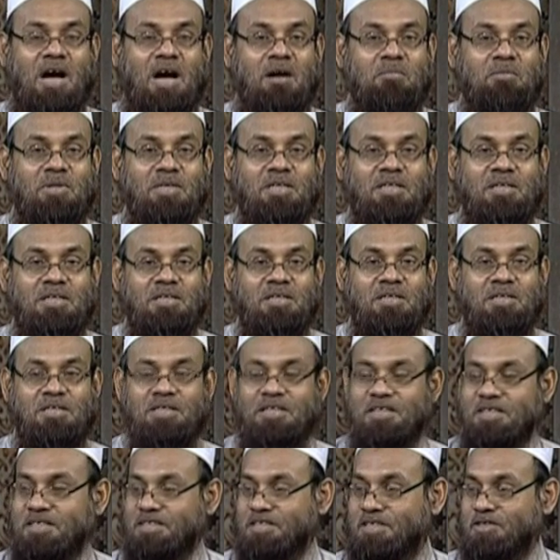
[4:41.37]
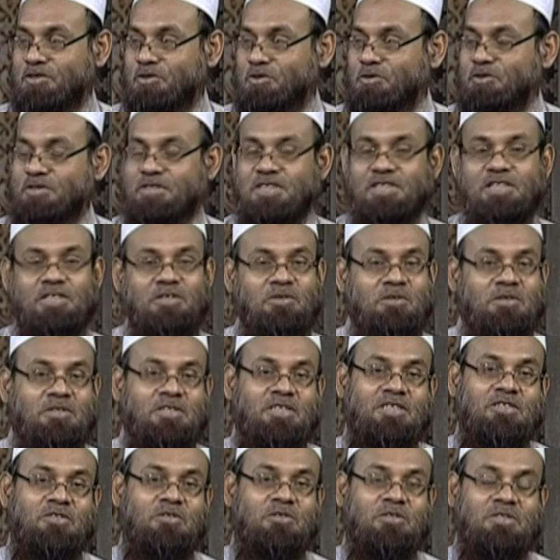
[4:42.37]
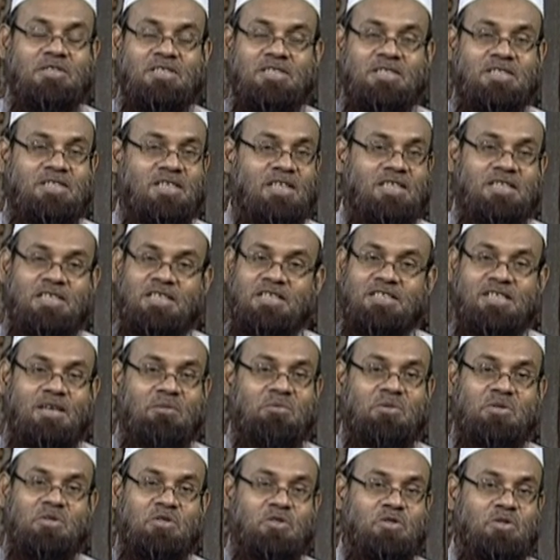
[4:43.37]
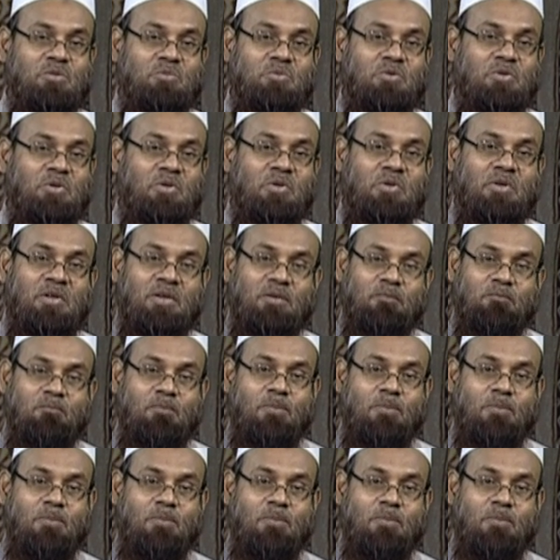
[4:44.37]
আমাদের ঈদের যে সংস্কৃতি রয়েছে এই সংস্কৃতির সাথে সামঞ্জস্যপূর্ণ নয়